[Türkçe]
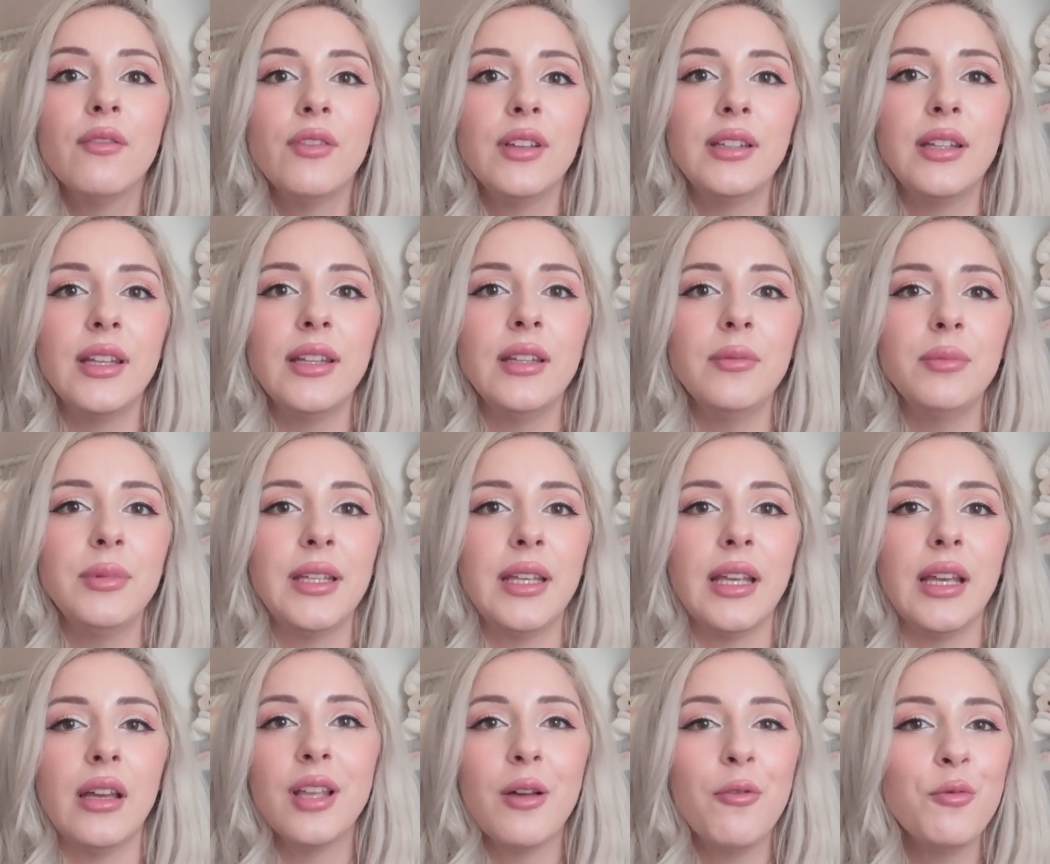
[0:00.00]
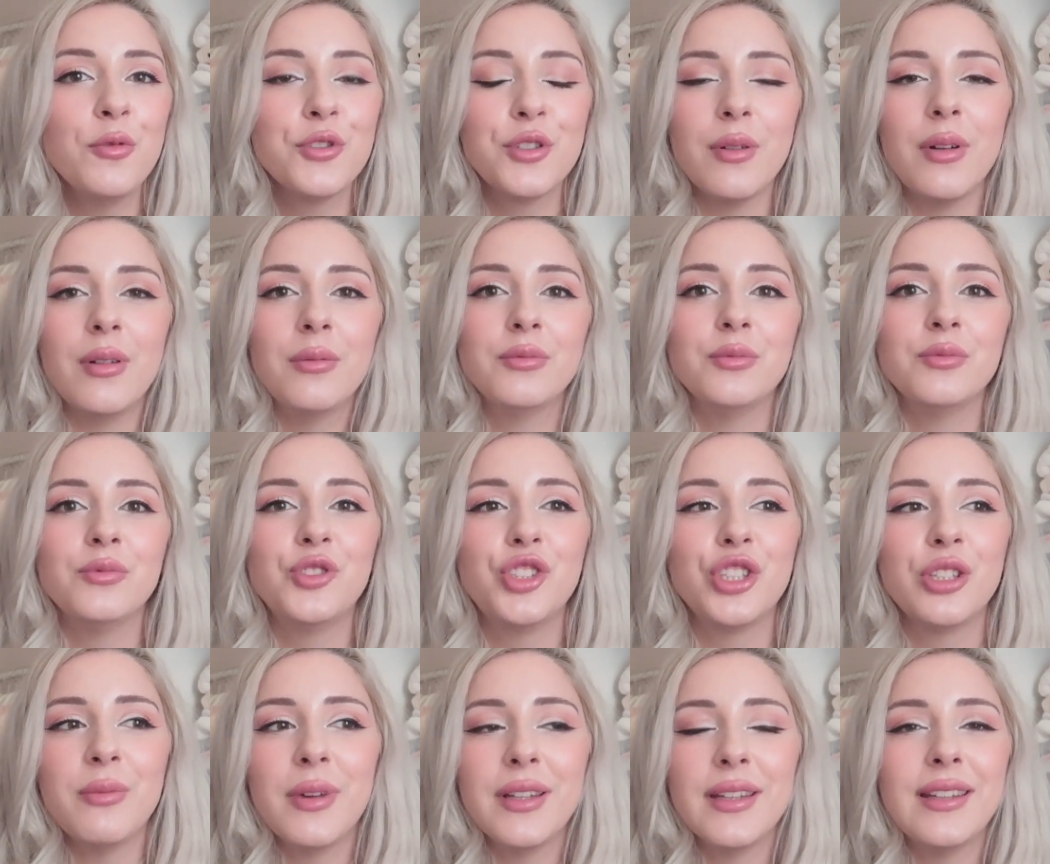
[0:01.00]
Ve dedim ki tamam o zaman
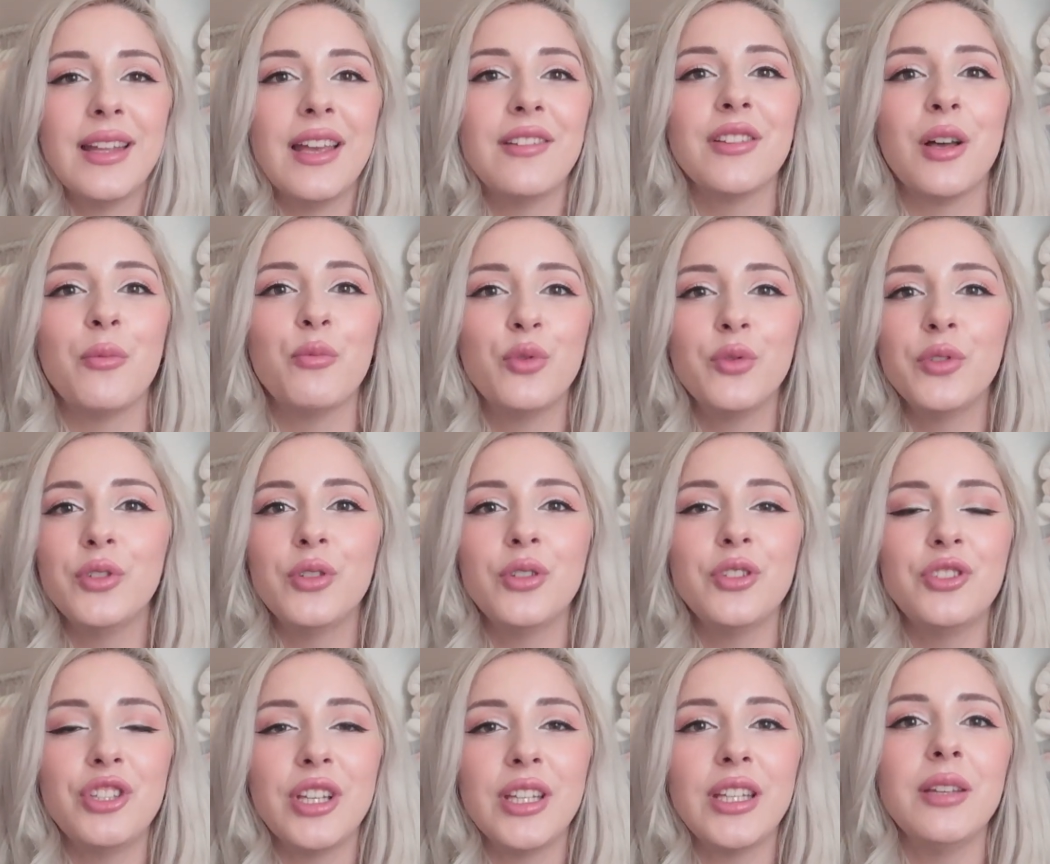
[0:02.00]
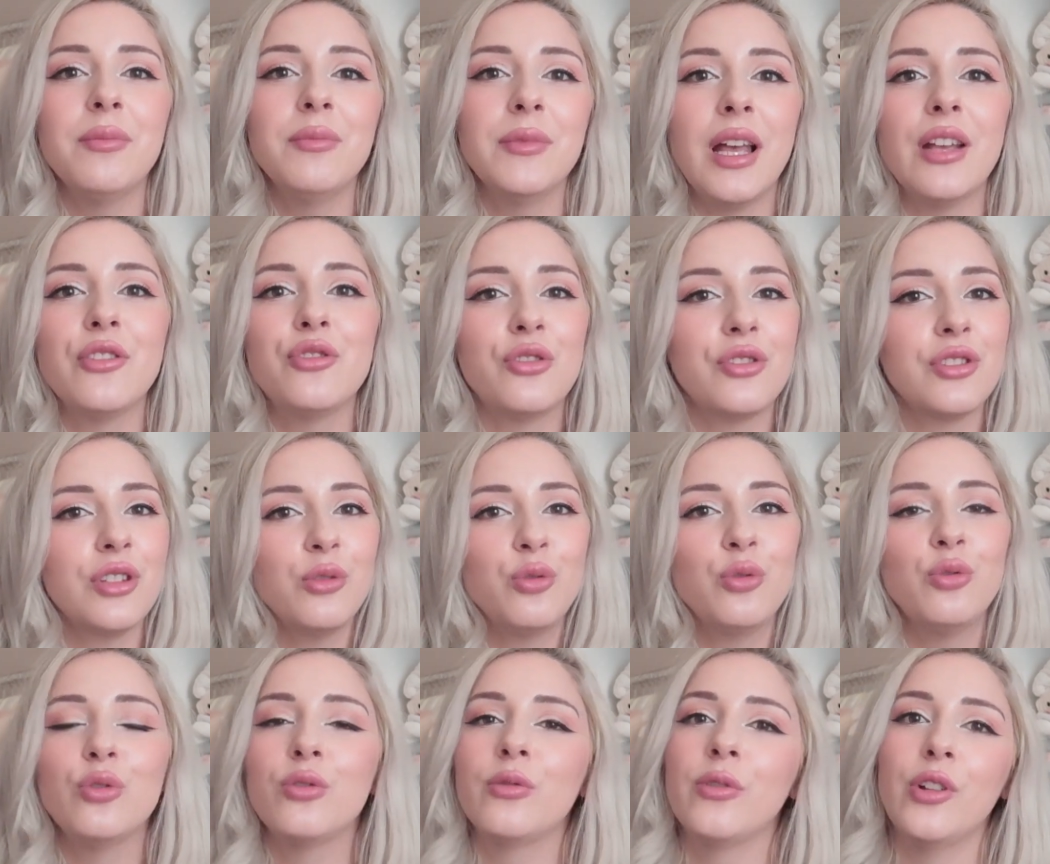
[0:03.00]
çıkmadan evden bu videoyu çekeyim. Daha sonrasında
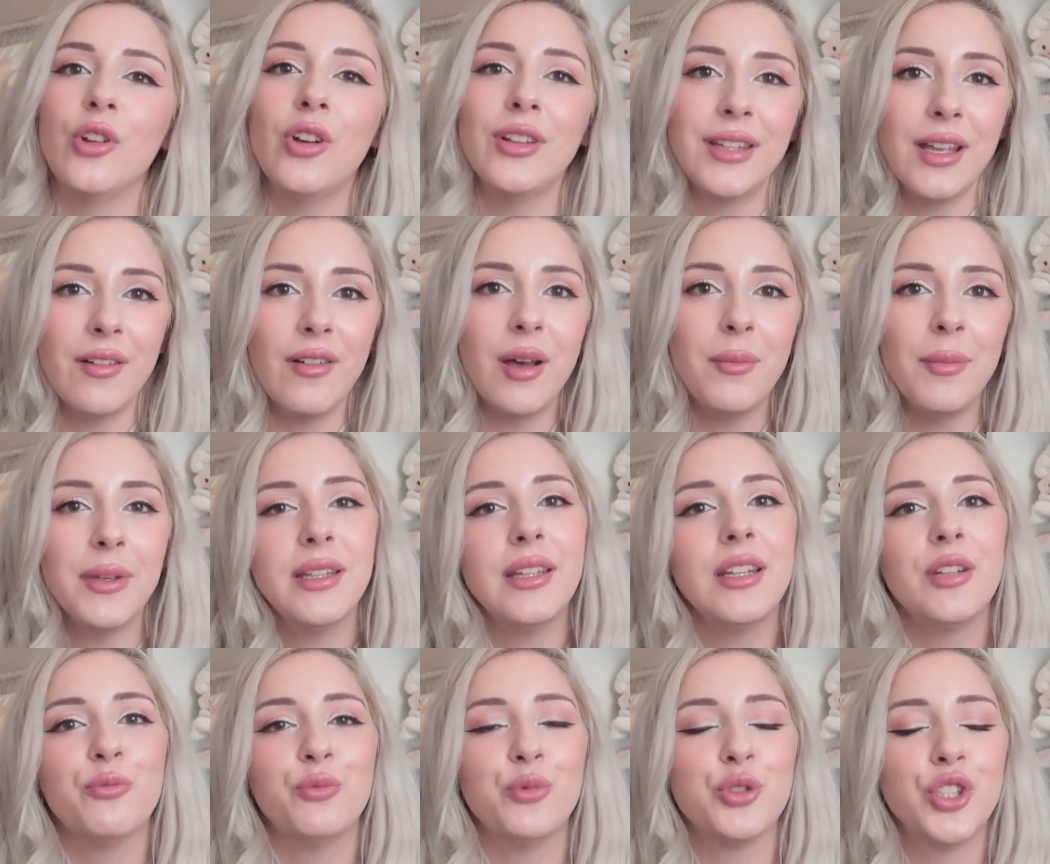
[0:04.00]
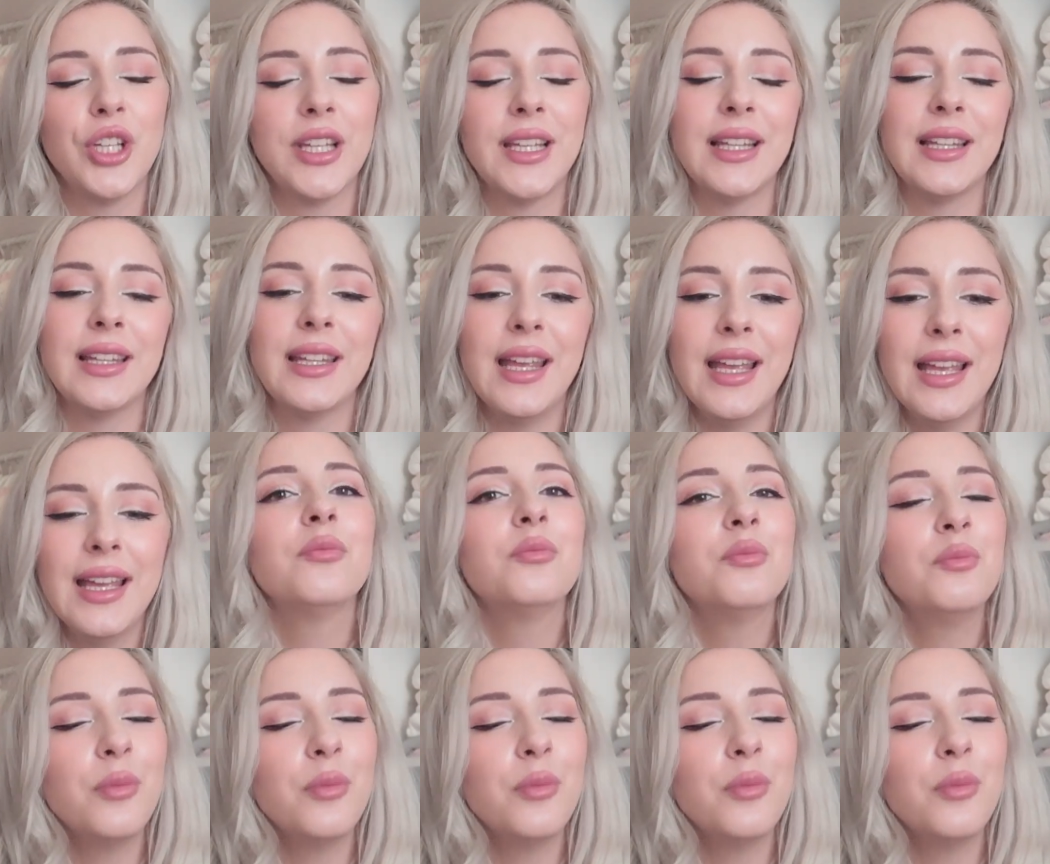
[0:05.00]
günlük vloga devam ederim bu şekilde.